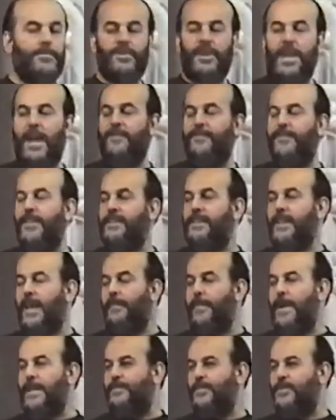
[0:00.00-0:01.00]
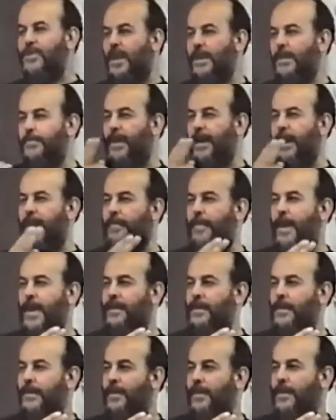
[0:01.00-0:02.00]
مش الآن في انتخابات مشان
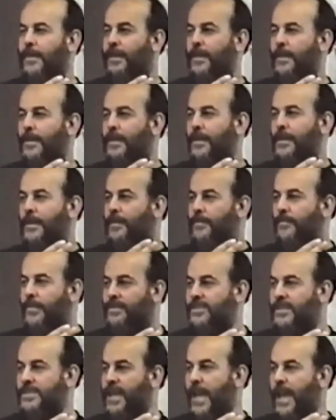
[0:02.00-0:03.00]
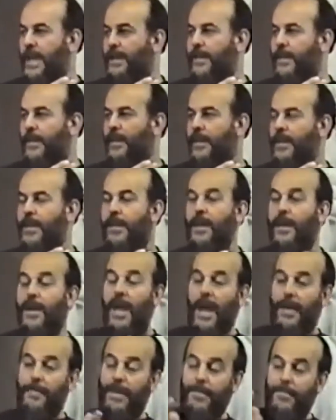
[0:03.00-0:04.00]
البرلمان في الجزائر
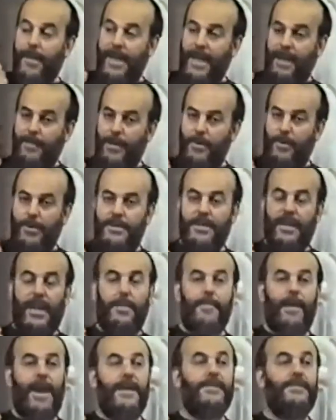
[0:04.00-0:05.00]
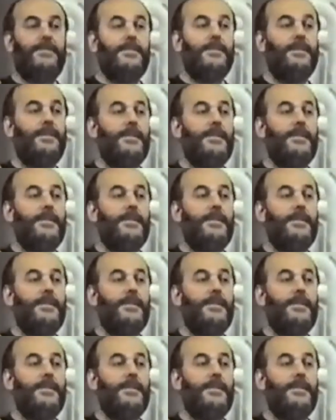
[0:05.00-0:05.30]
قبل ما يعملوا الانتخابات